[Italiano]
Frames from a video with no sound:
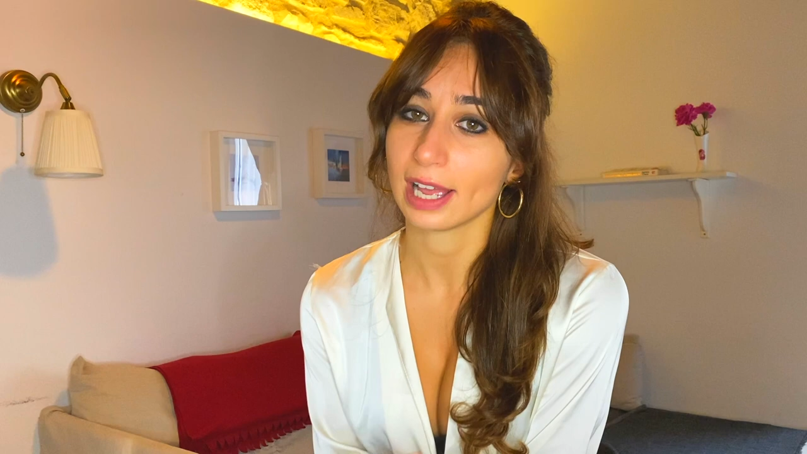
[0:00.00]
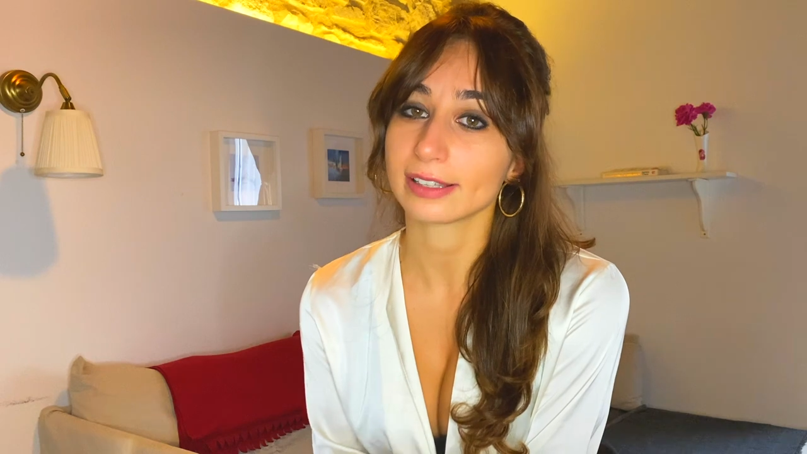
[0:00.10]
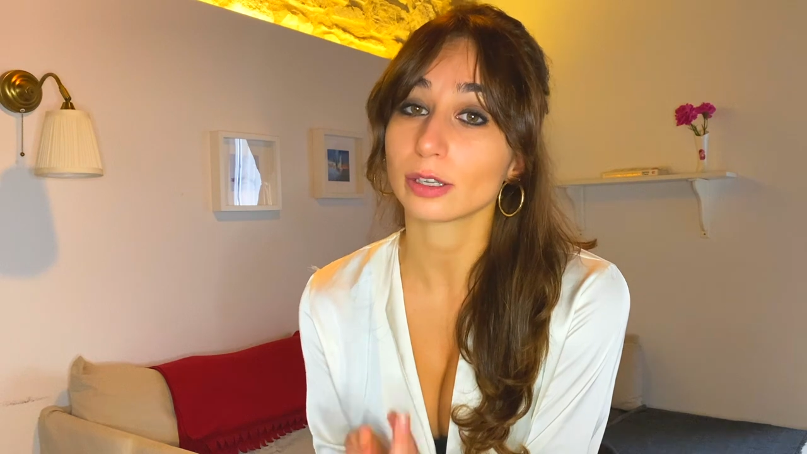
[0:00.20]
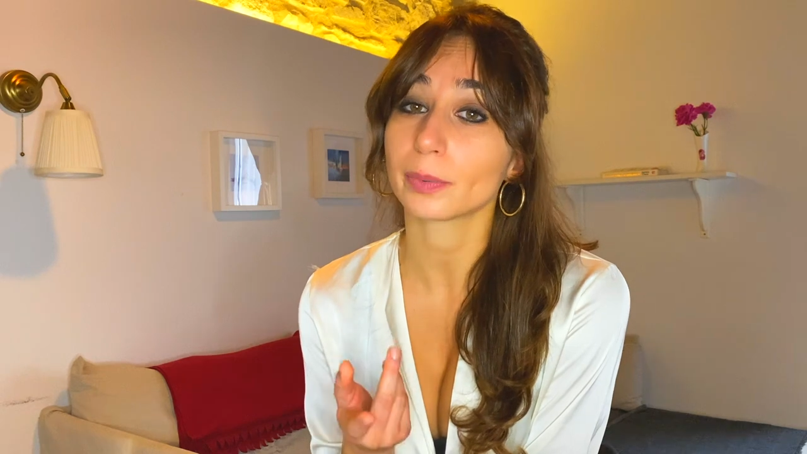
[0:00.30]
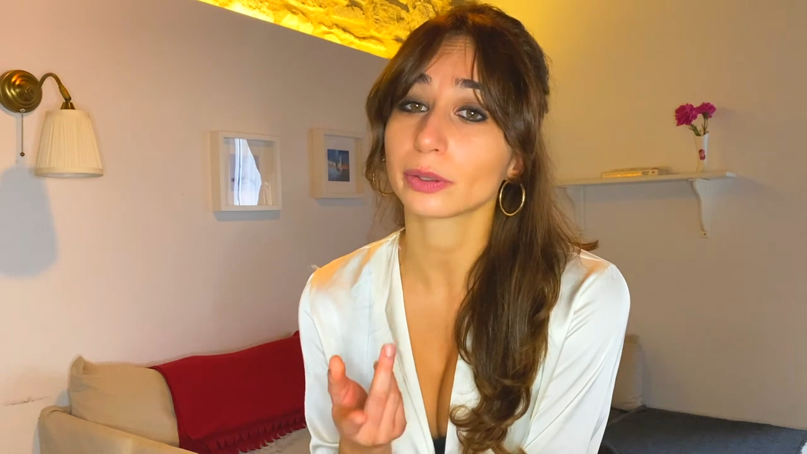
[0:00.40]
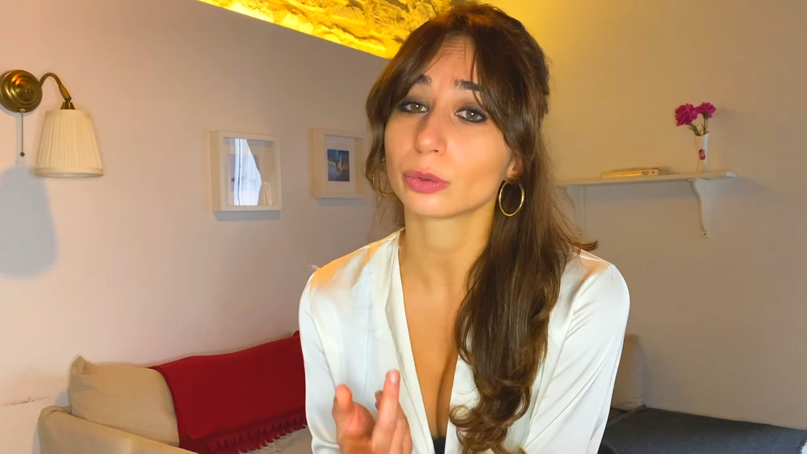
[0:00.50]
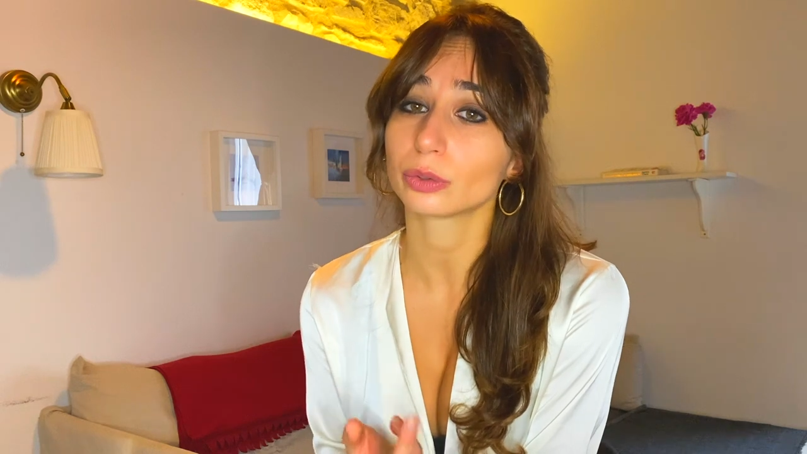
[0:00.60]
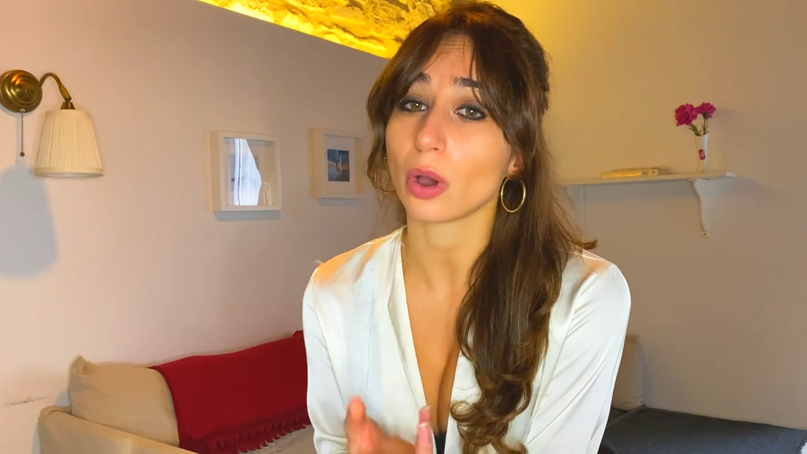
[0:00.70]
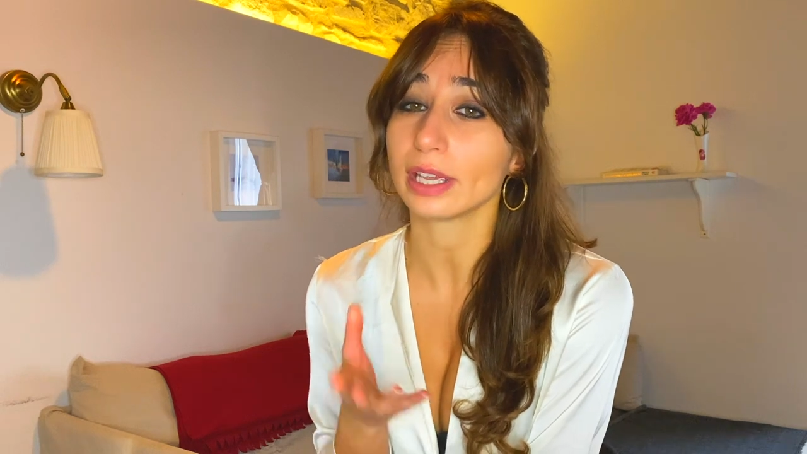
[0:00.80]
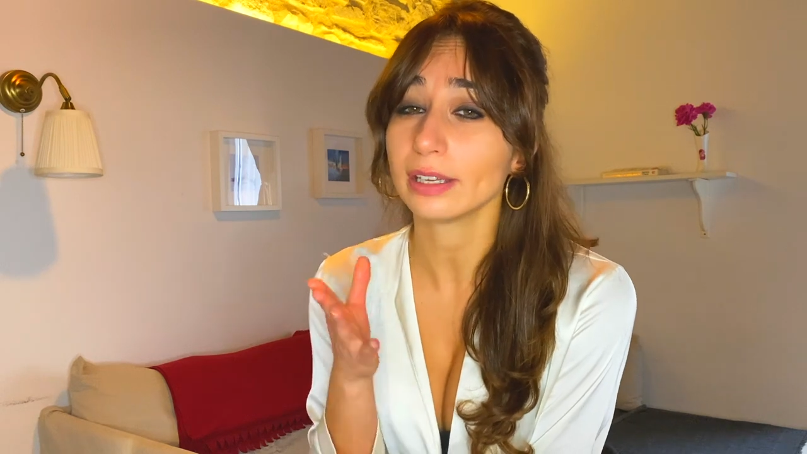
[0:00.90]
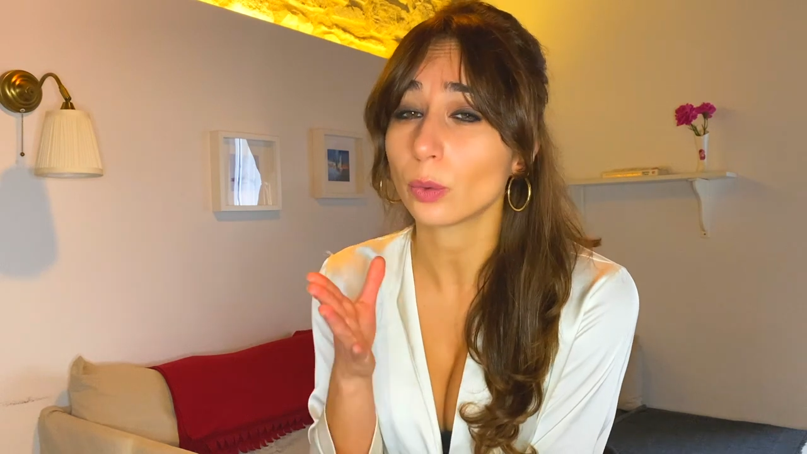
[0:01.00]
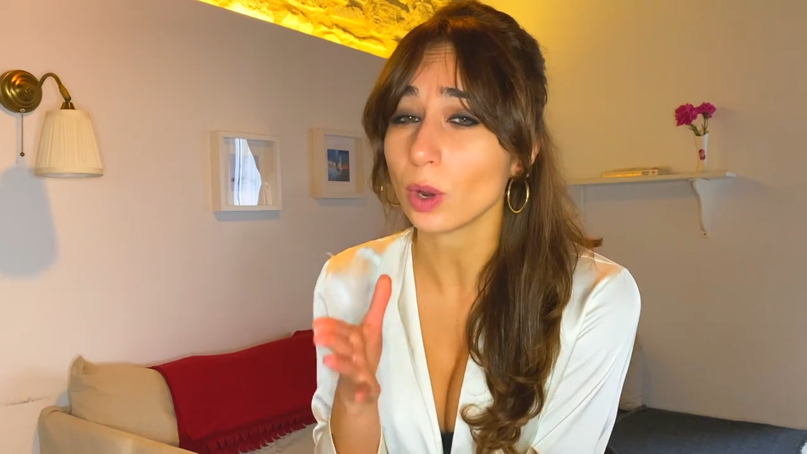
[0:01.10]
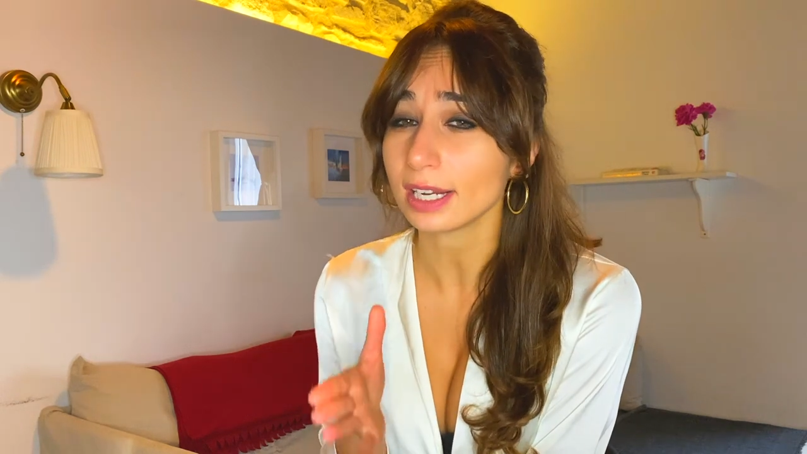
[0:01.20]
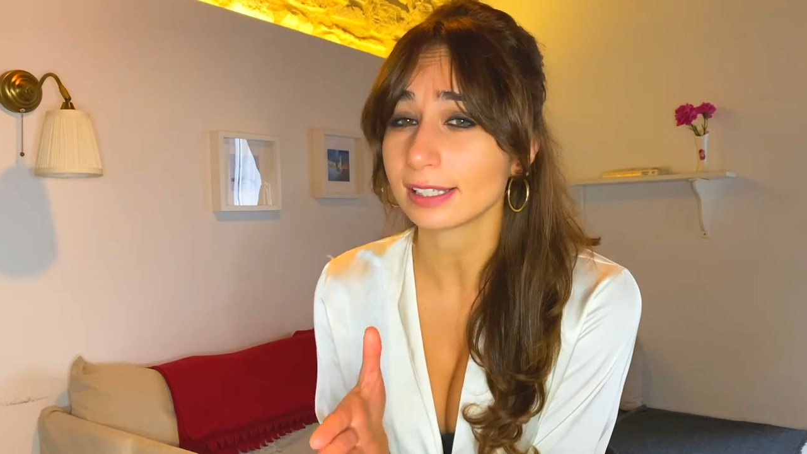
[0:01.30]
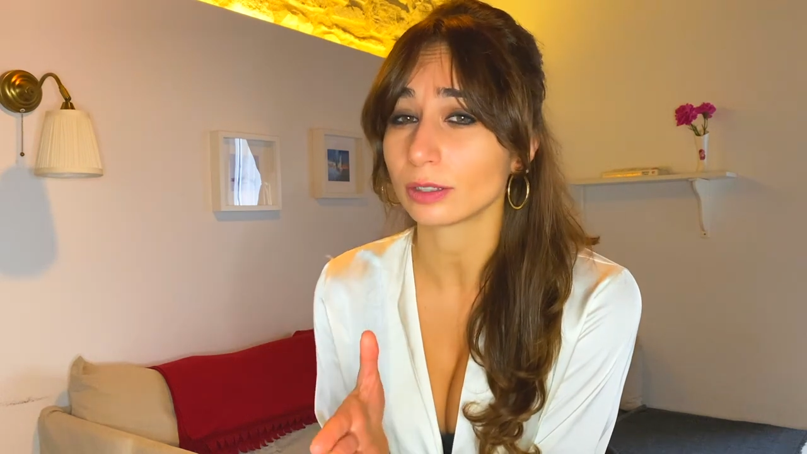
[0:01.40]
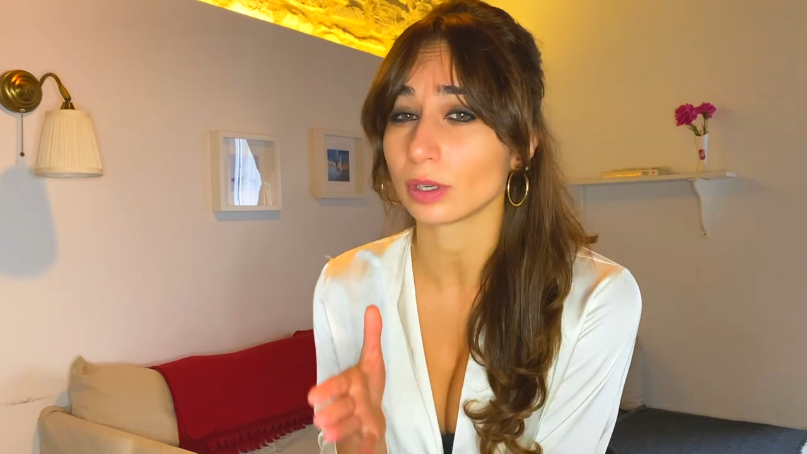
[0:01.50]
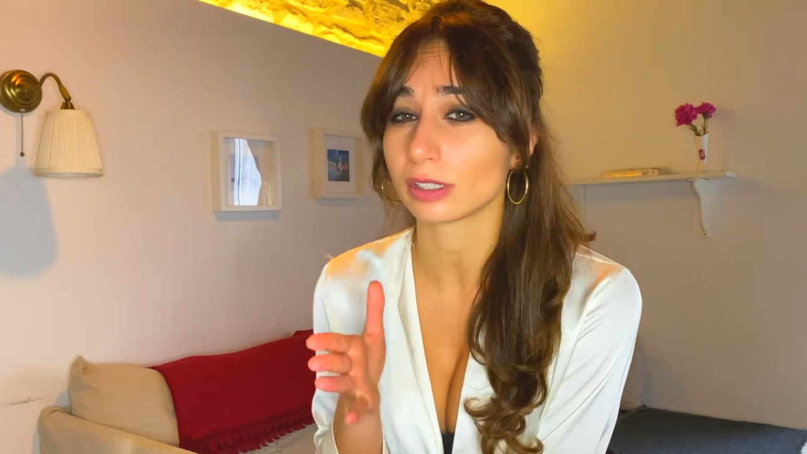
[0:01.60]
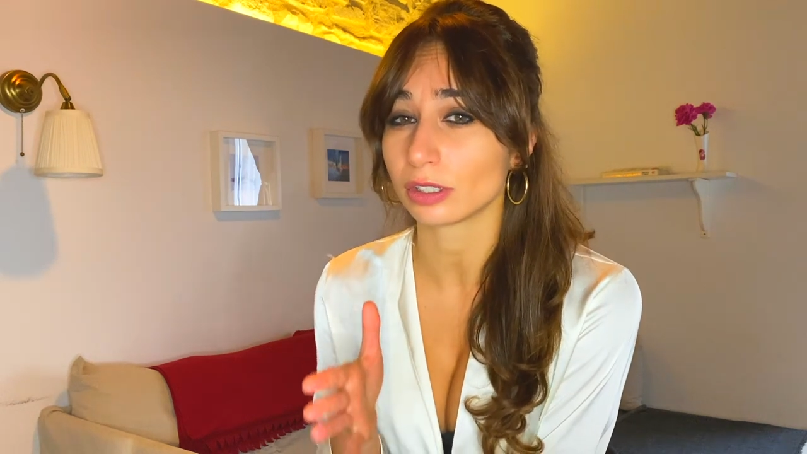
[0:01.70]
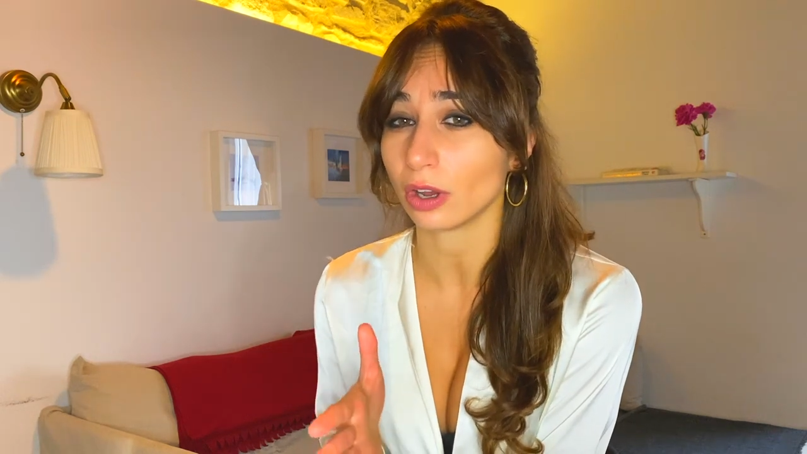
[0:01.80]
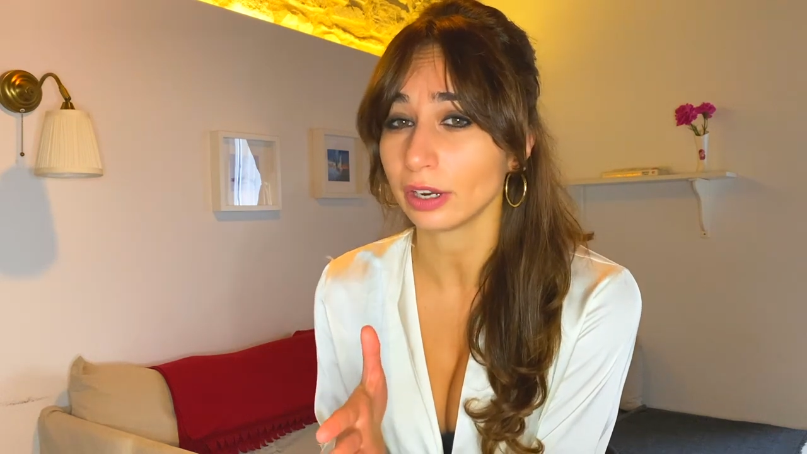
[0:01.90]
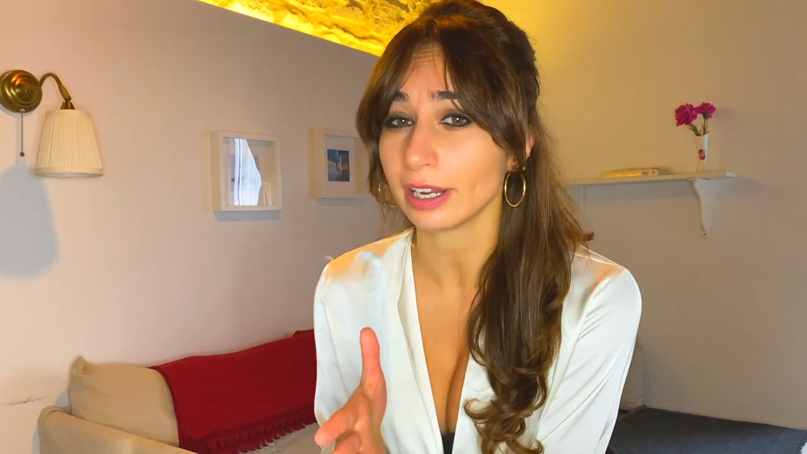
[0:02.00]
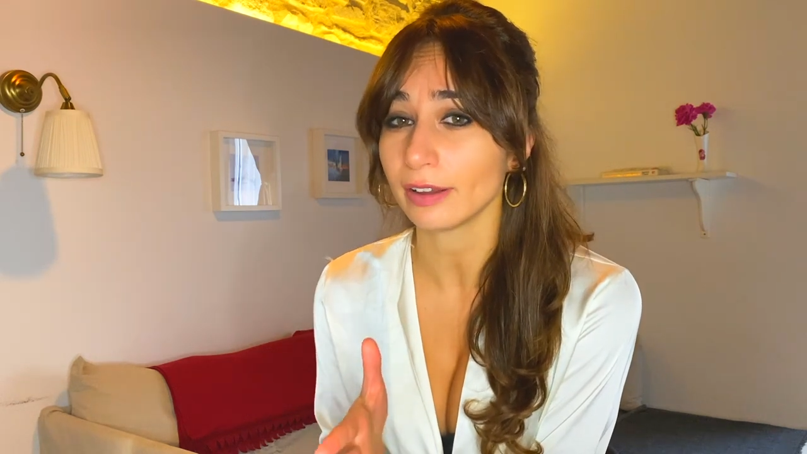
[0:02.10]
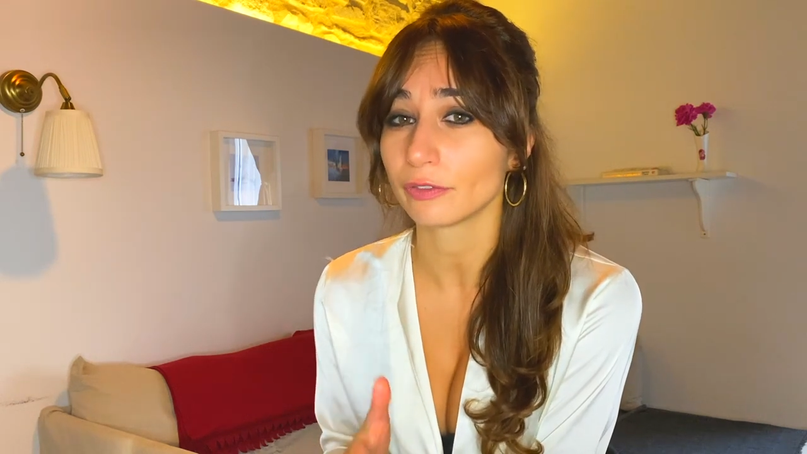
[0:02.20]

e soprattutto in quale situazione